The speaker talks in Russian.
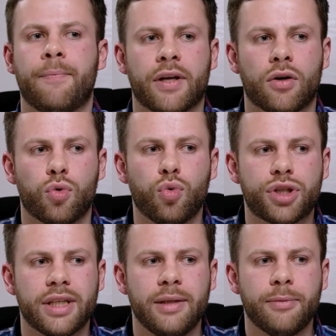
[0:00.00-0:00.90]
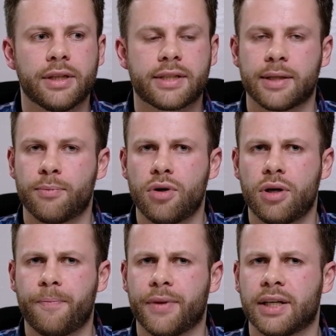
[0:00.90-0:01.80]
э, лучше именно
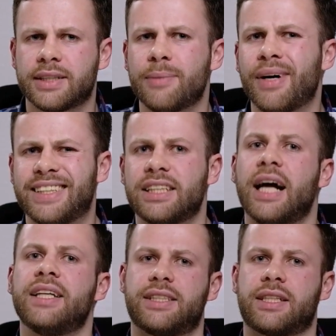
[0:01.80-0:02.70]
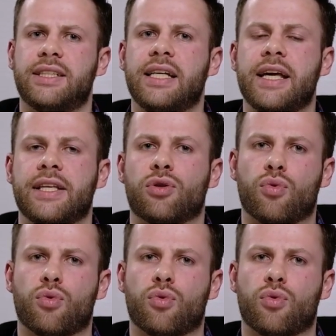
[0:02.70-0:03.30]
само, сама детальность разделения.